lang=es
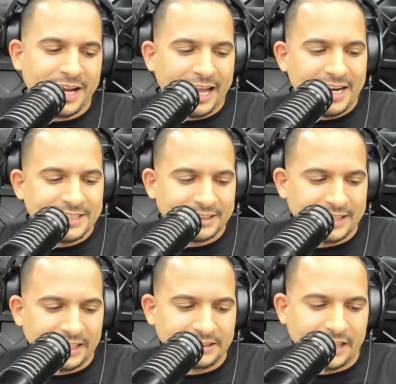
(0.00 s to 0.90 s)
Canal
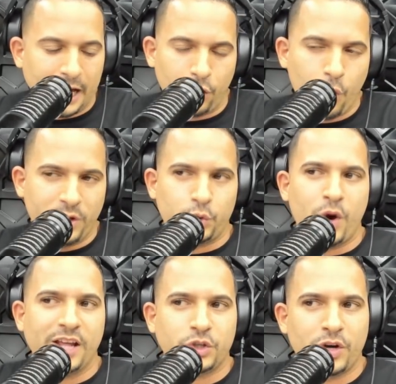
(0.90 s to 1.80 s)
70. Cobertura
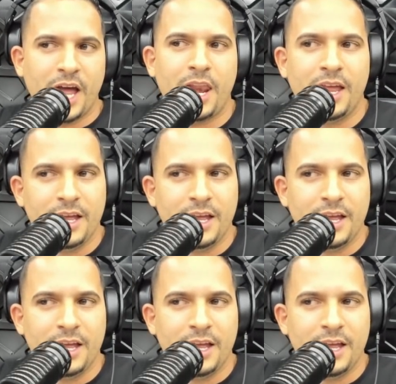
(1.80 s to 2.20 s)
nacional,